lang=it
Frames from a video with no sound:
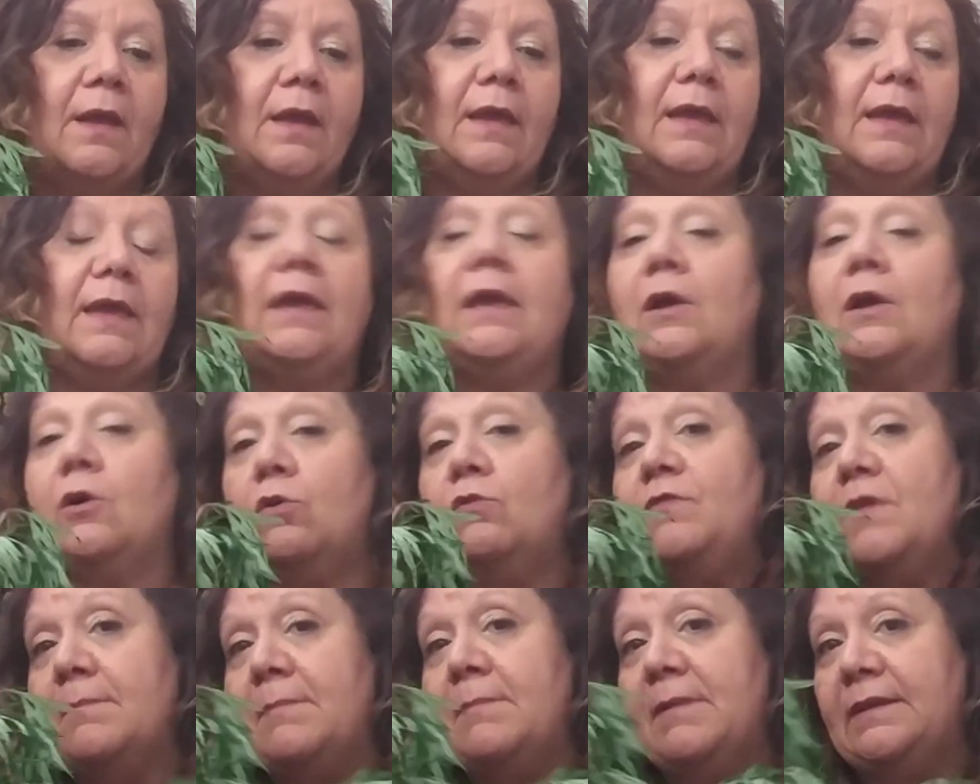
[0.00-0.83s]
e
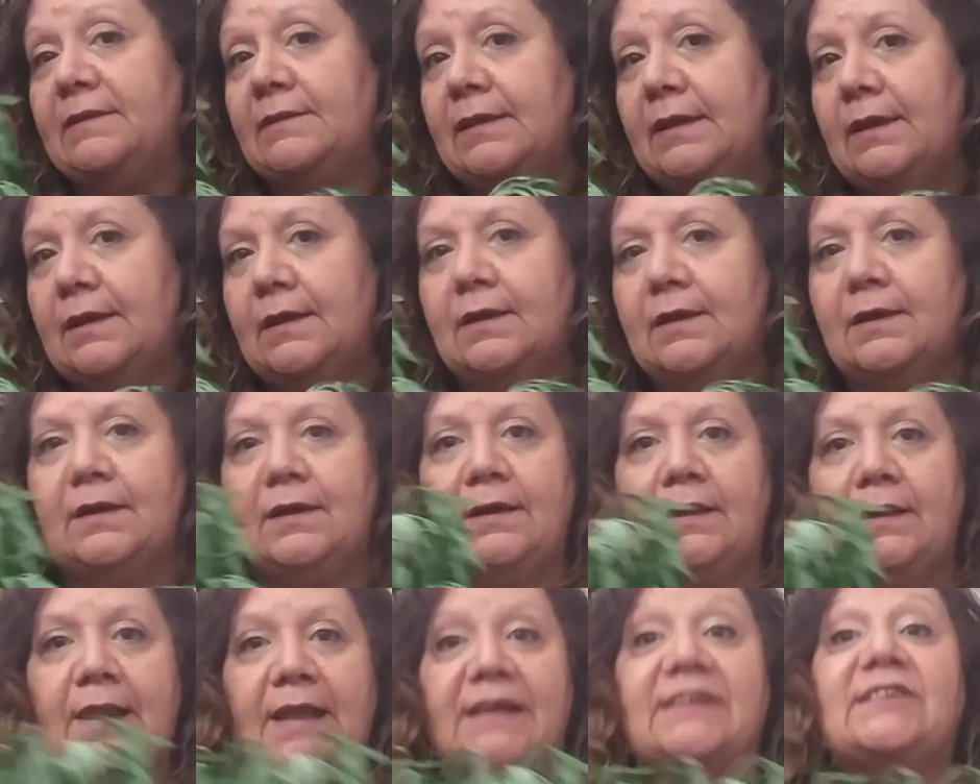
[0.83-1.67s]
ovviamente
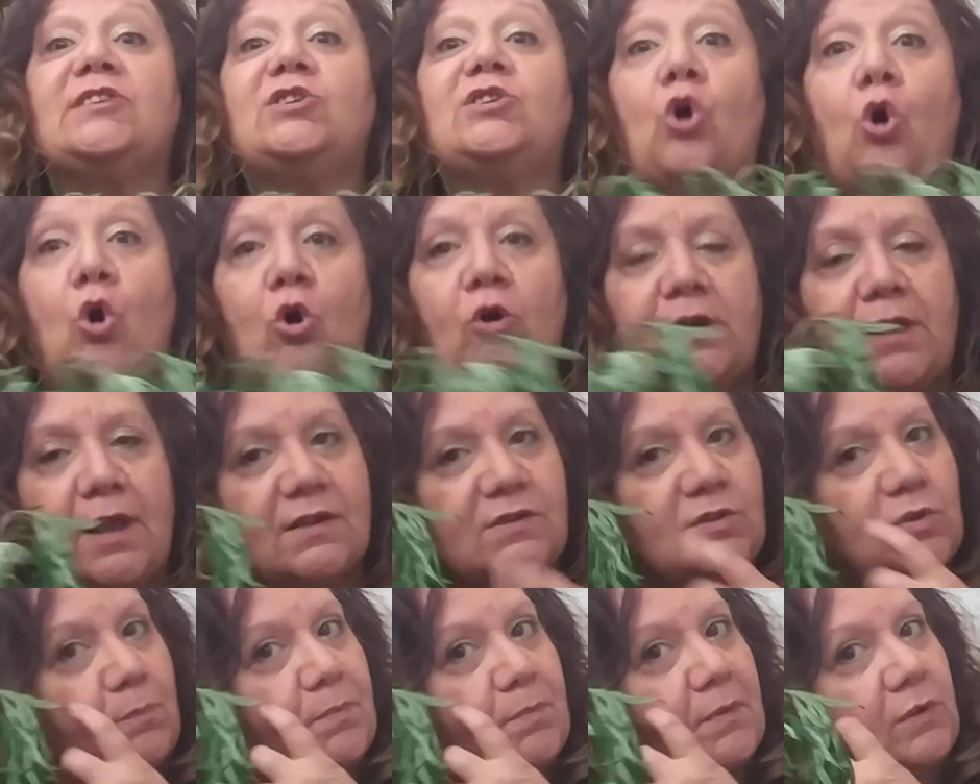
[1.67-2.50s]
eh, la
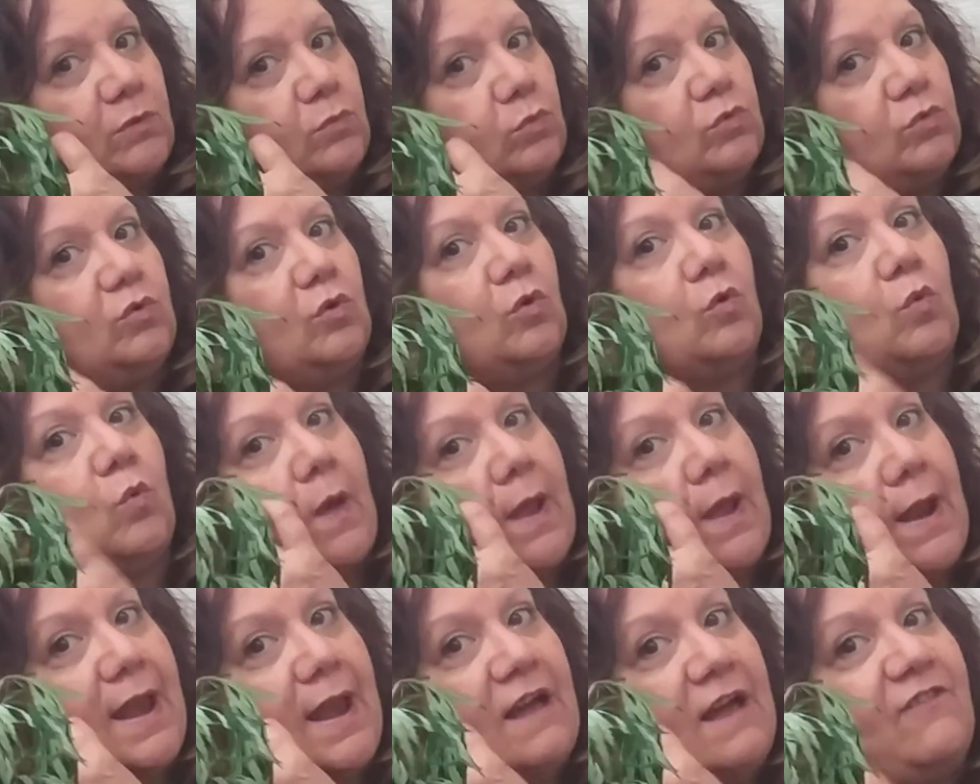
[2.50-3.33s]
storia, soprattutto
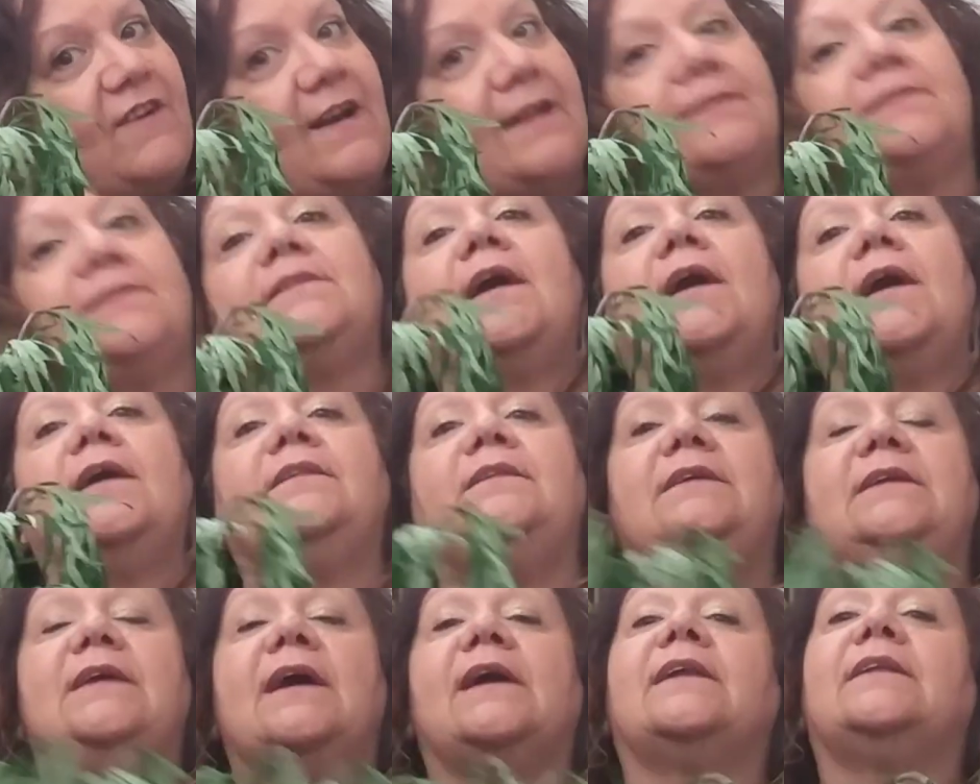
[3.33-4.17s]
quella fatta
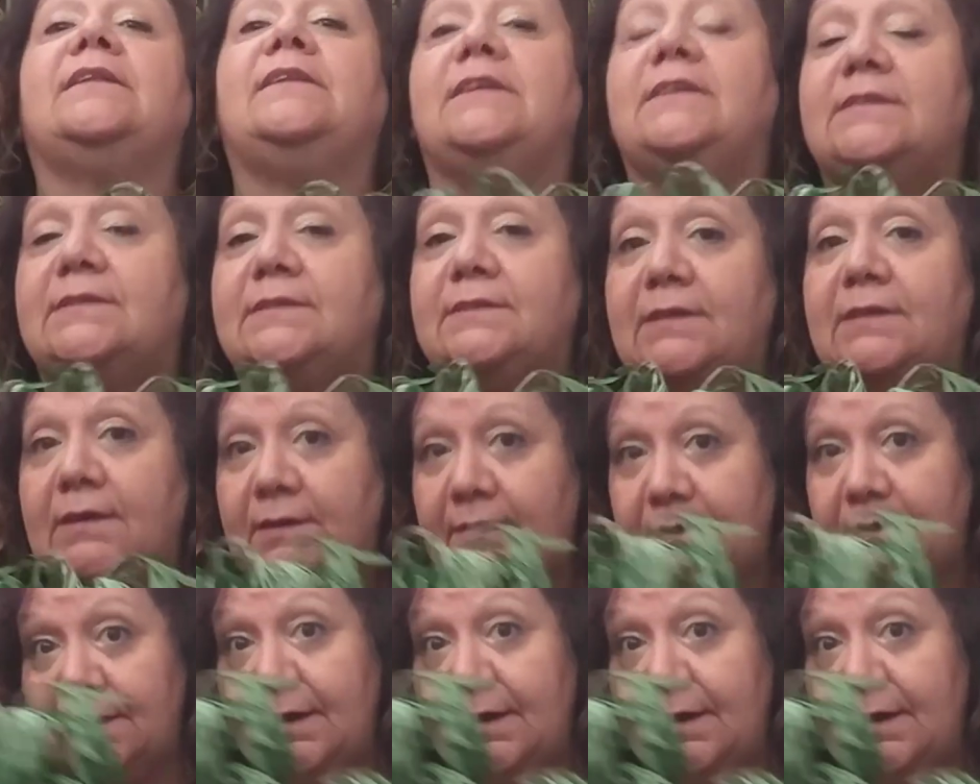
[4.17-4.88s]
di artisti,